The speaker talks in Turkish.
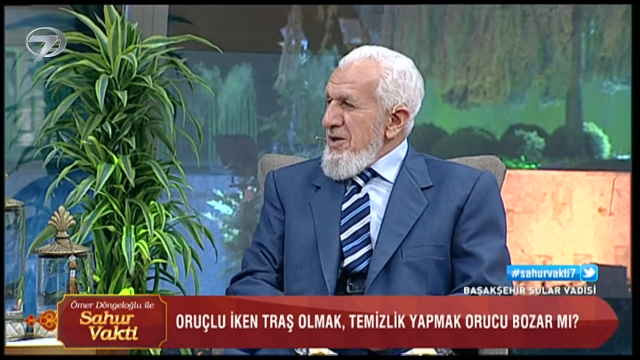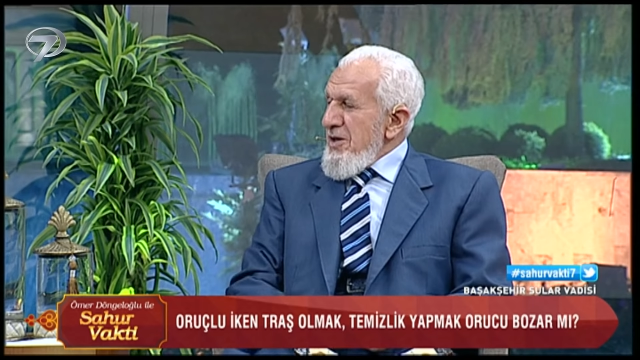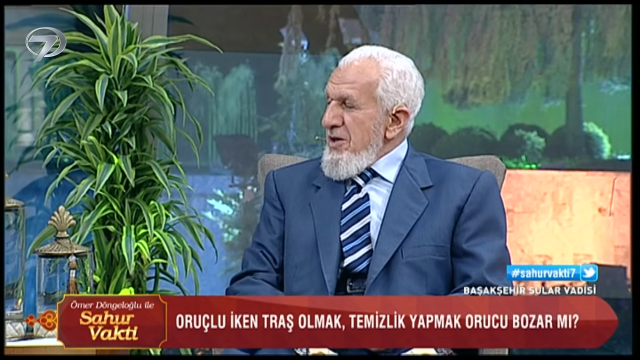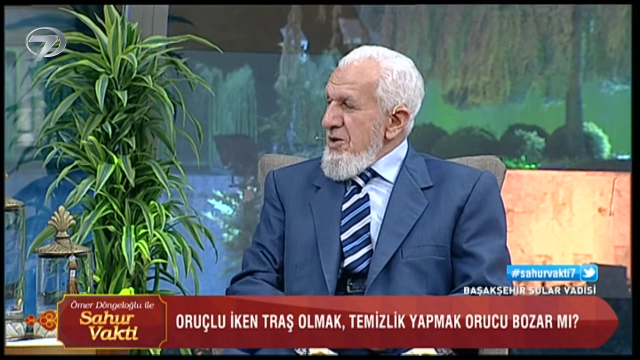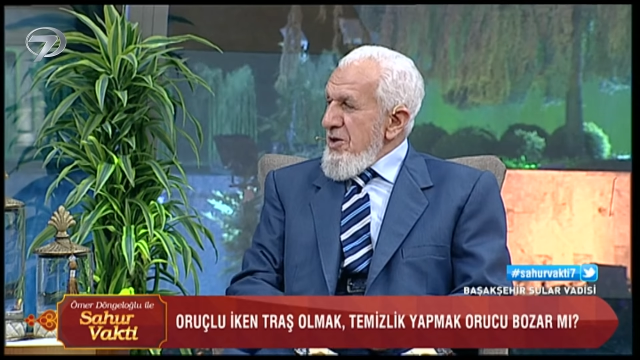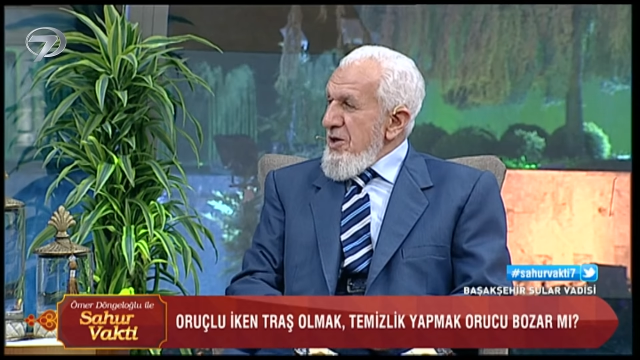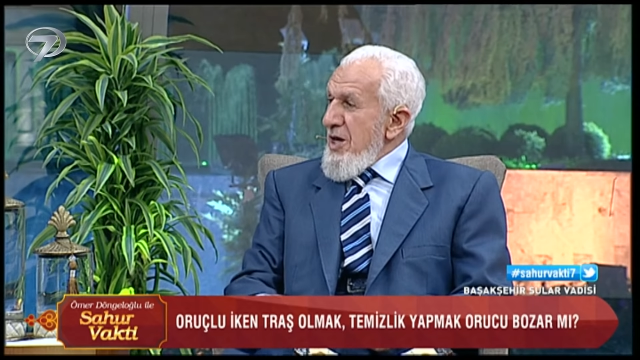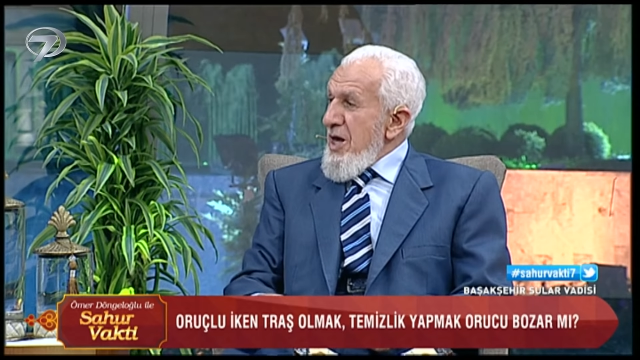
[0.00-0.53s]

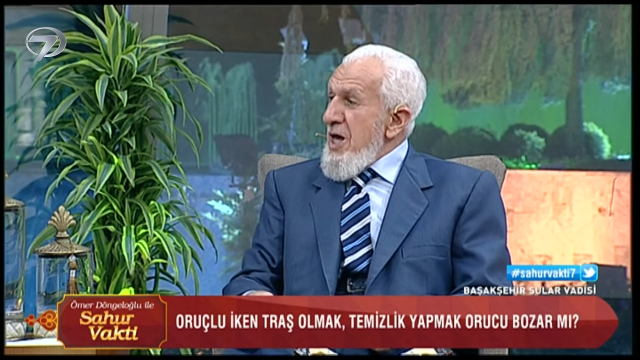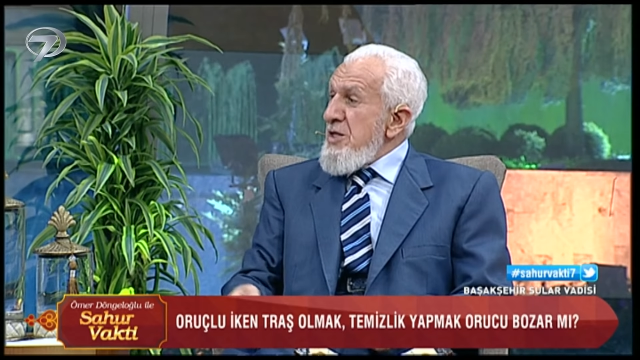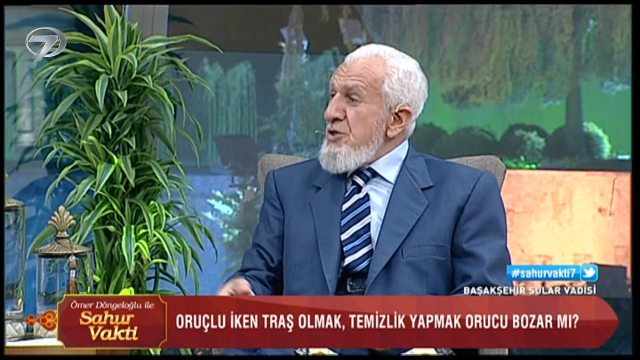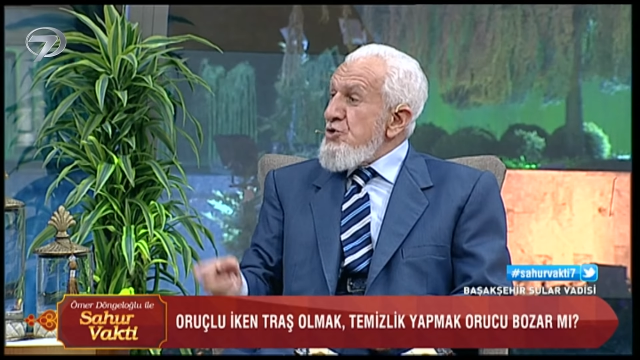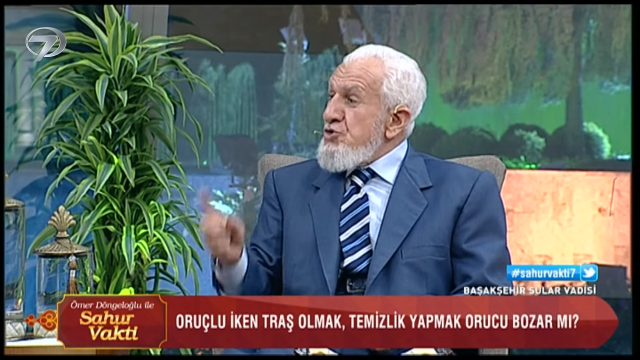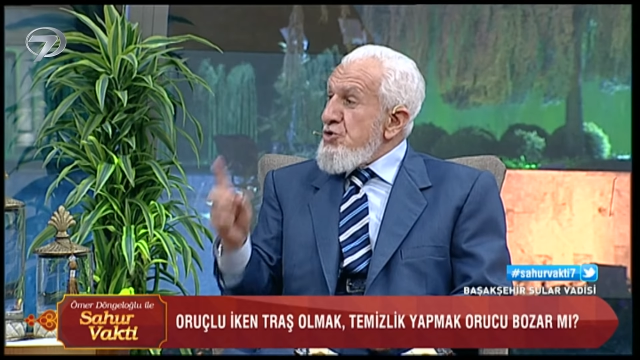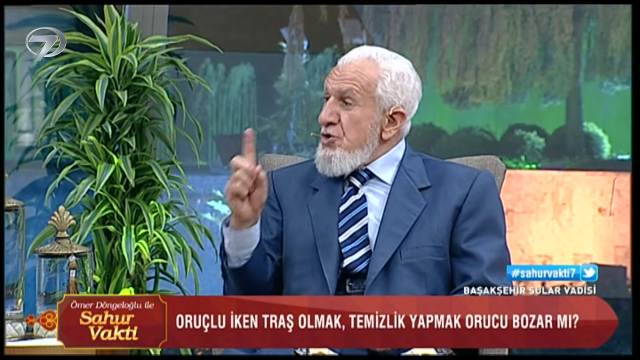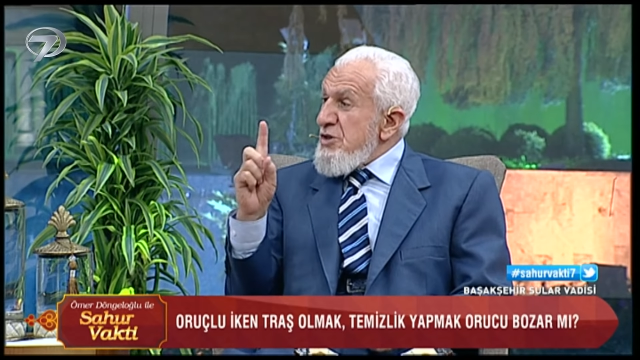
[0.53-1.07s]
E, en
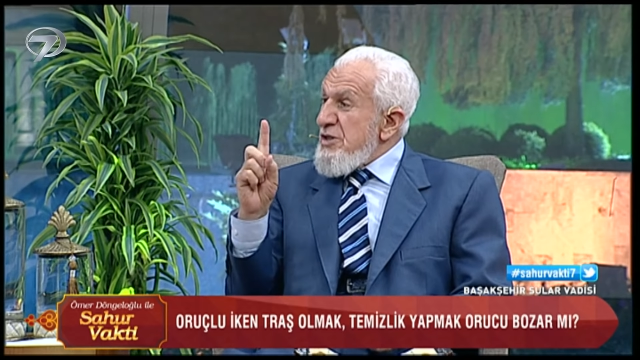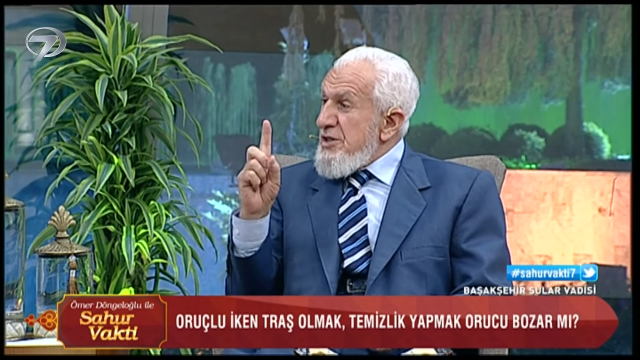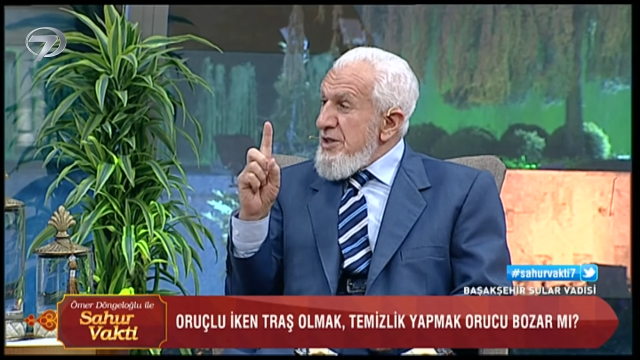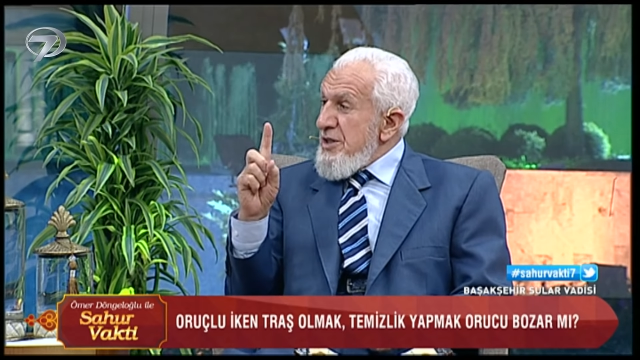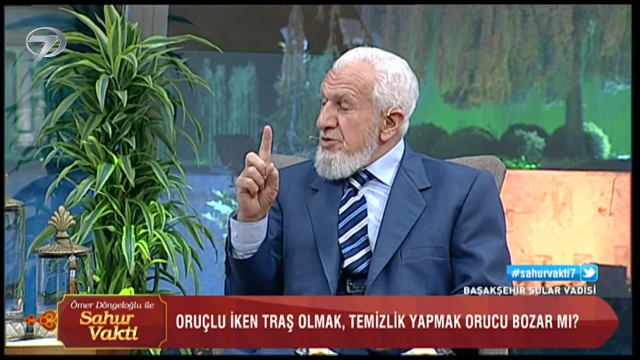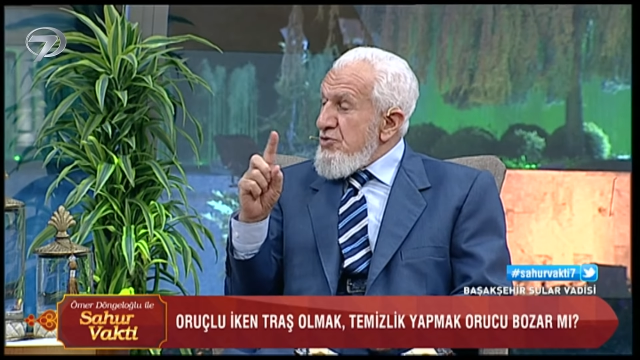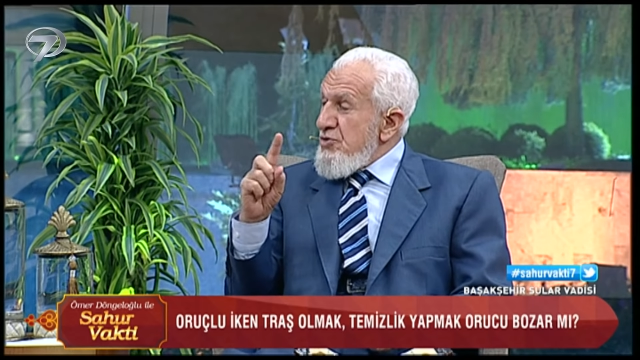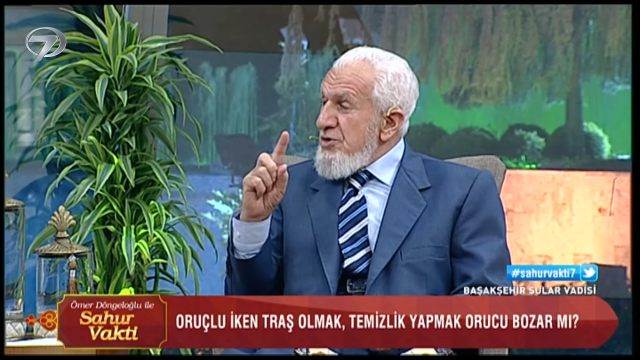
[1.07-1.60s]
çok
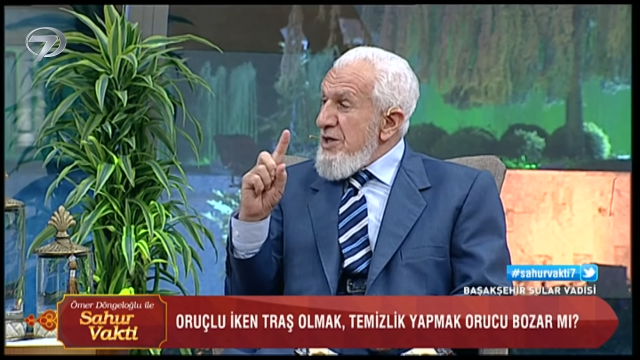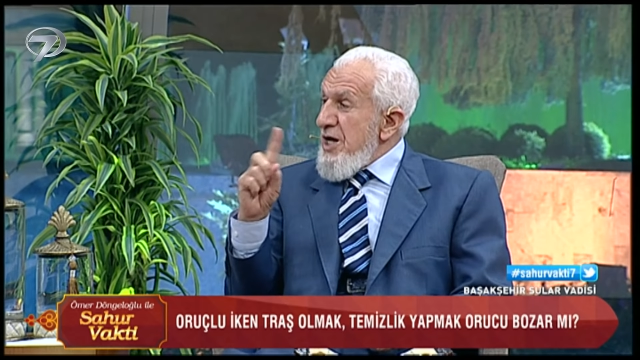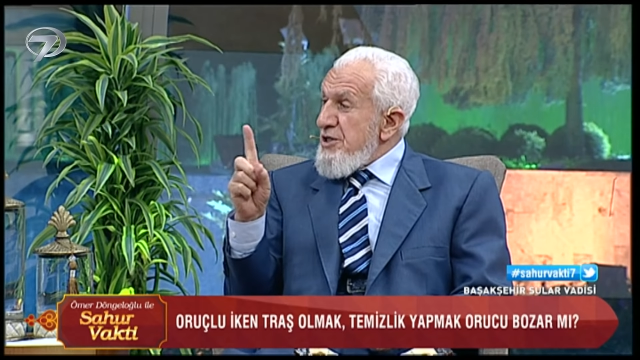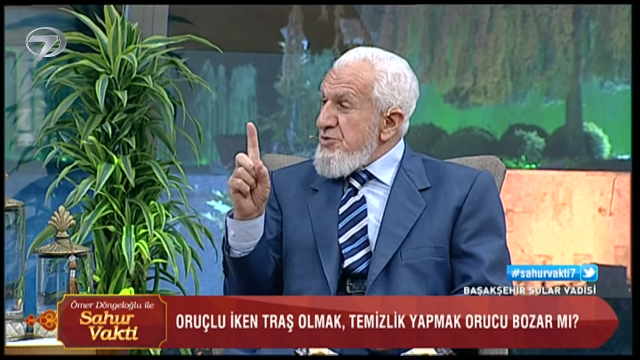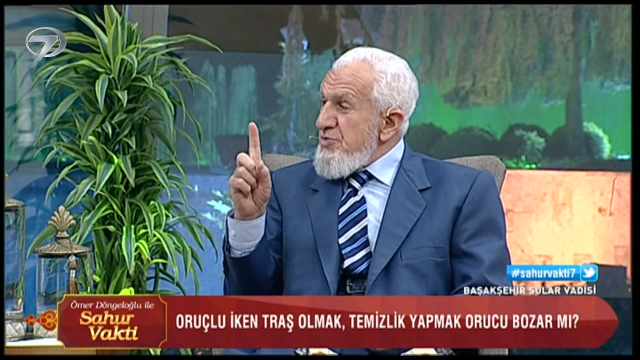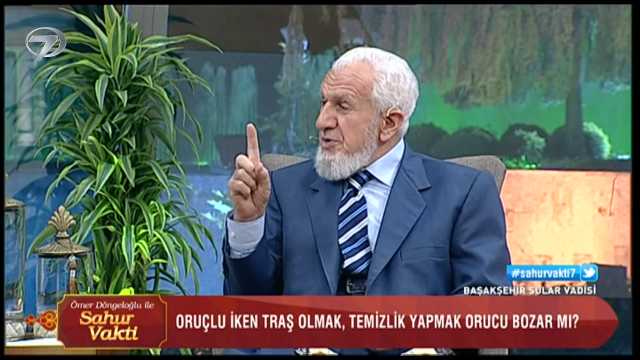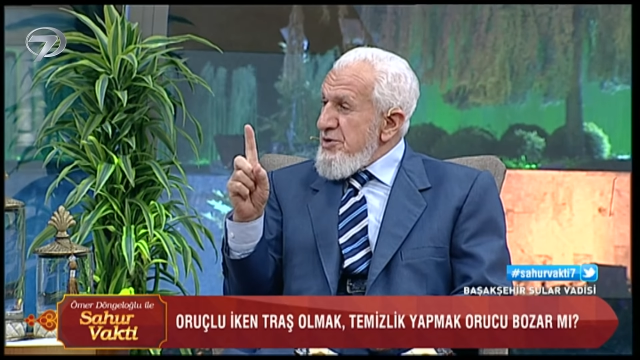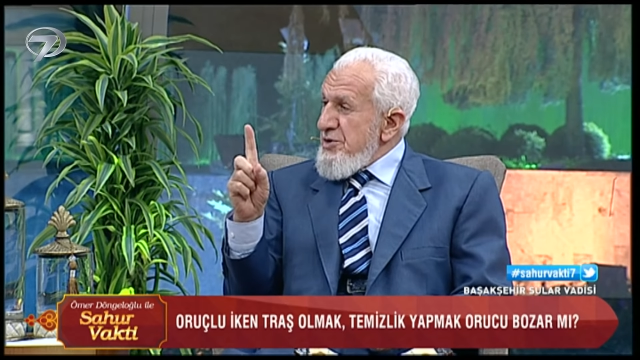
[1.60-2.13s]
40 günü
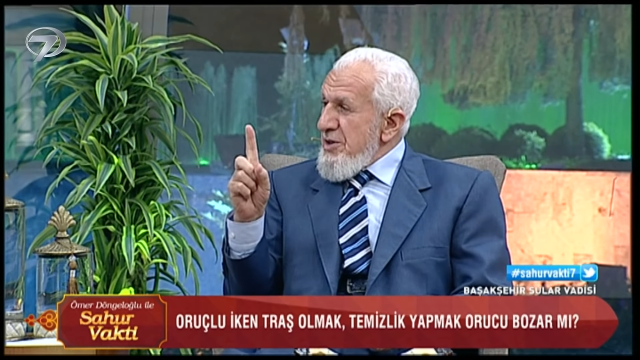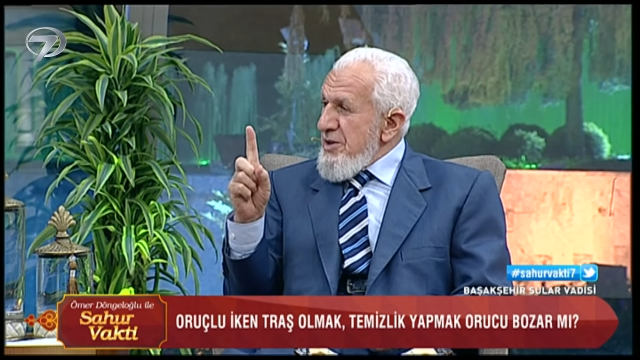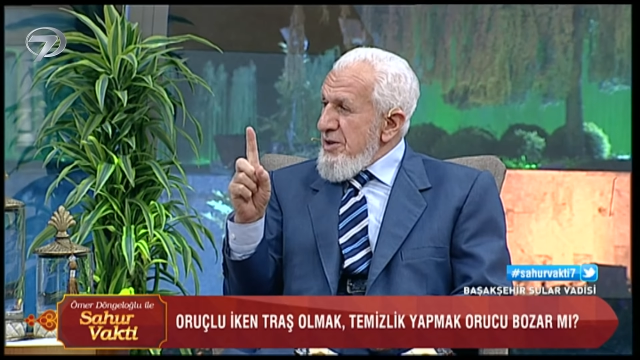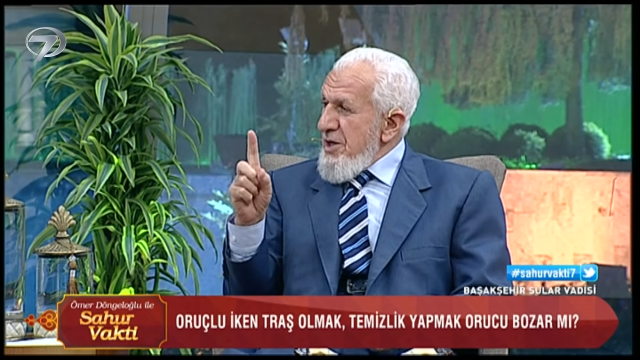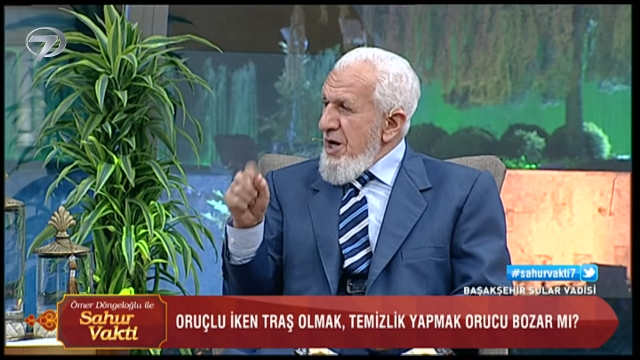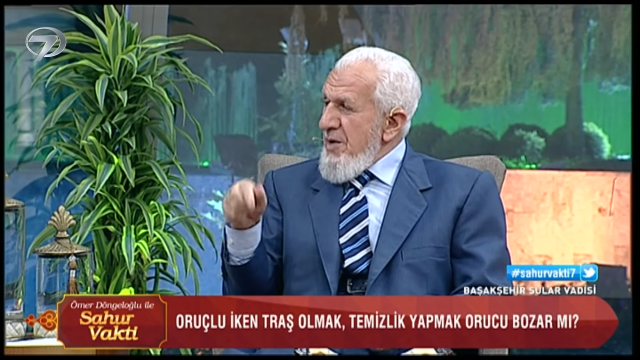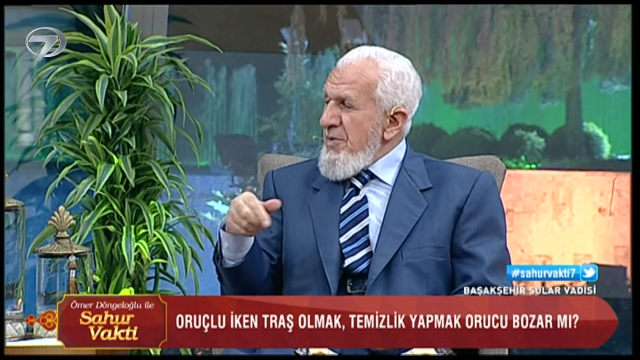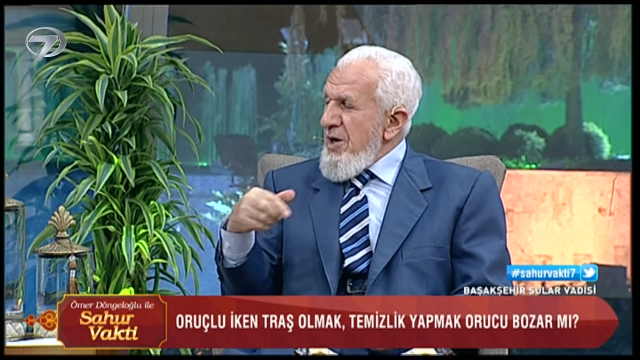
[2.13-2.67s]
geçmeyecek
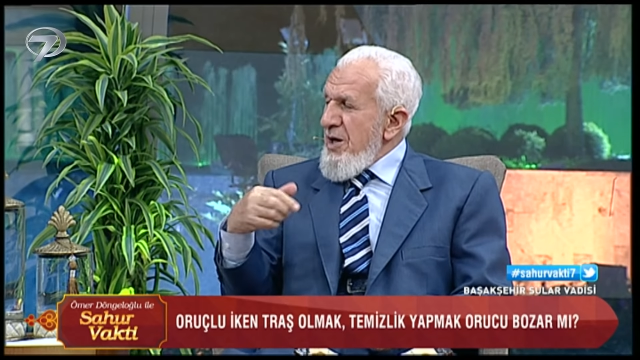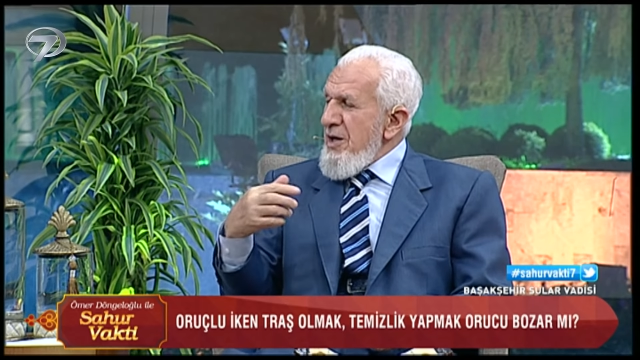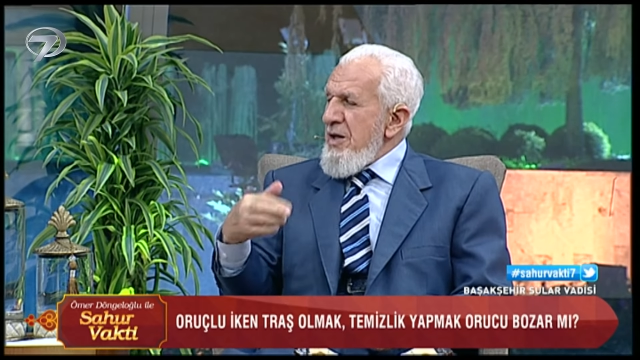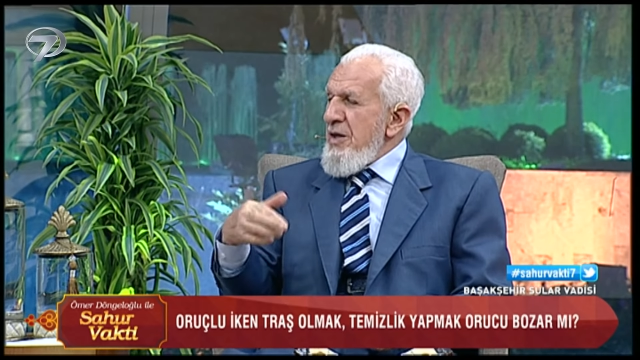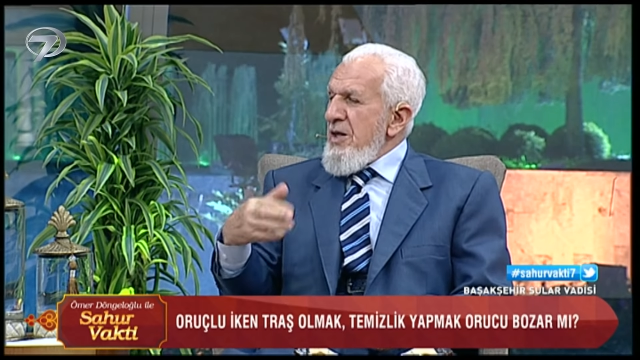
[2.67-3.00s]
ama